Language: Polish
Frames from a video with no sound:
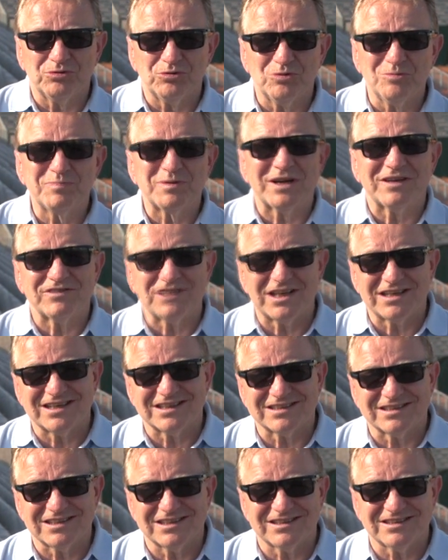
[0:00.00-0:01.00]

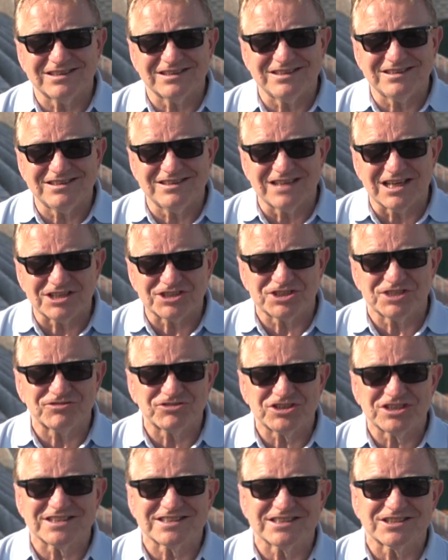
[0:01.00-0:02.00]
uprawiania tej jakże
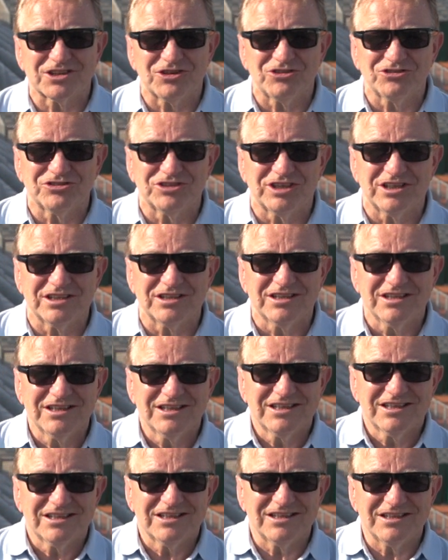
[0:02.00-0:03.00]
wszechstronnej
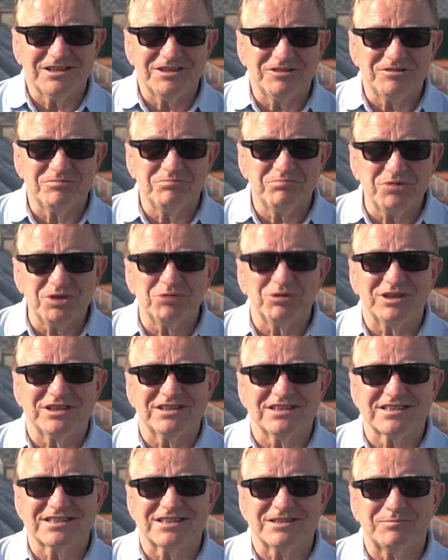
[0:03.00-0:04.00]
i miłej
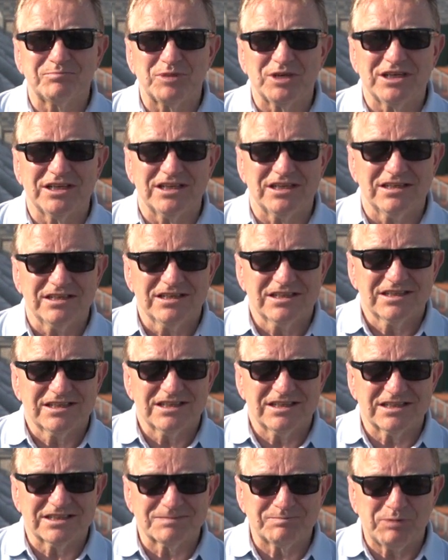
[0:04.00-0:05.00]
dyscypliny
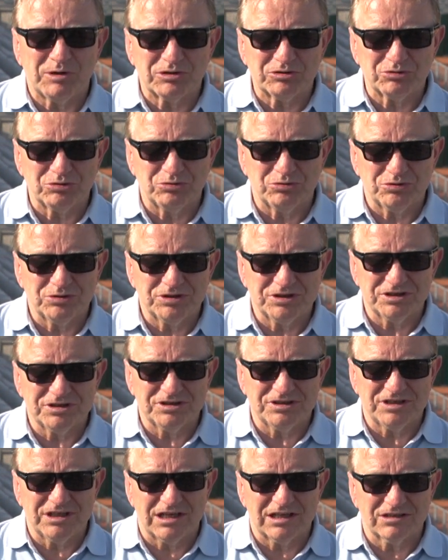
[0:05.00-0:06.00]
e, sportu, y,
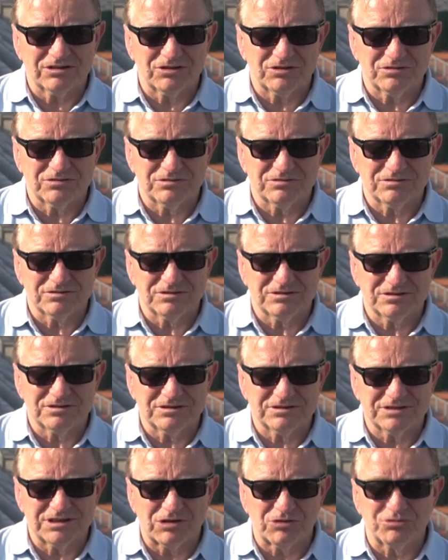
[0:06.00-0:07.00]
jaką,
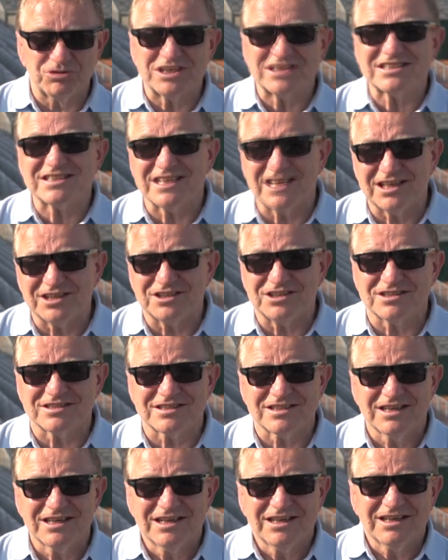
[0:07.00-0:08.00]
y, jaką jest
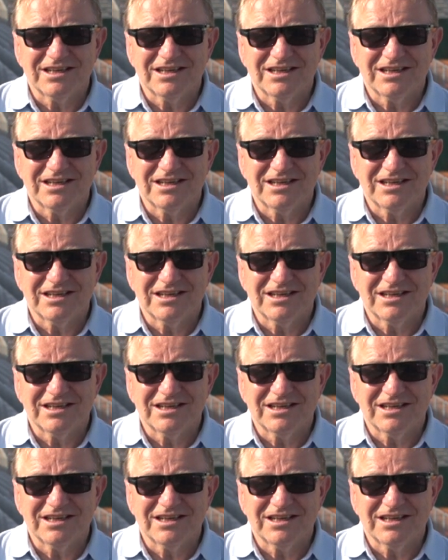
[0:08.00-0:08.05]
tenis.